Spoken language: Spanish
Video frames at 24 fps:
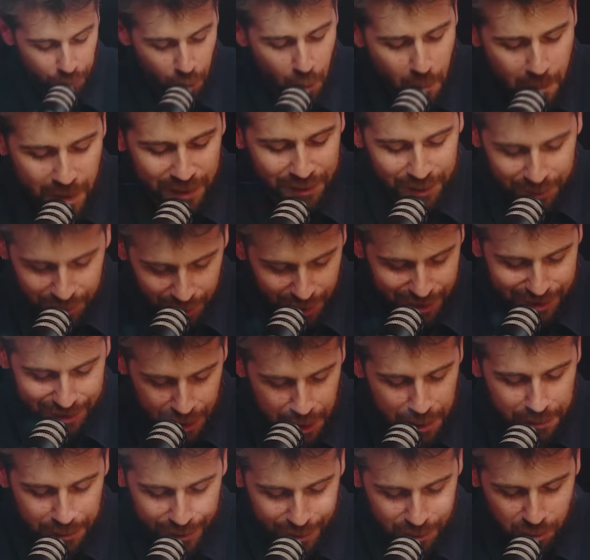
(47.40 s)
Un
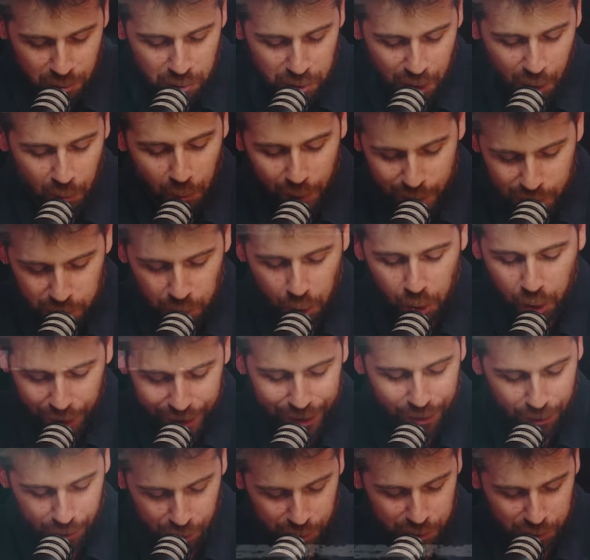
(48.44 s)
2315 es un secuestro,
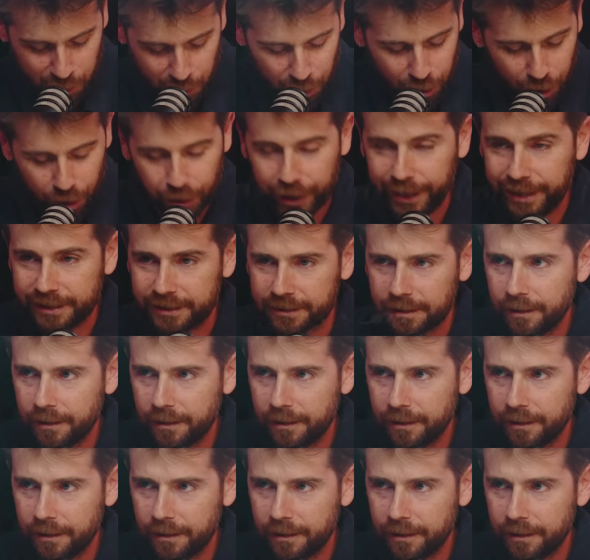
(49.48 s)
crío de los cojones.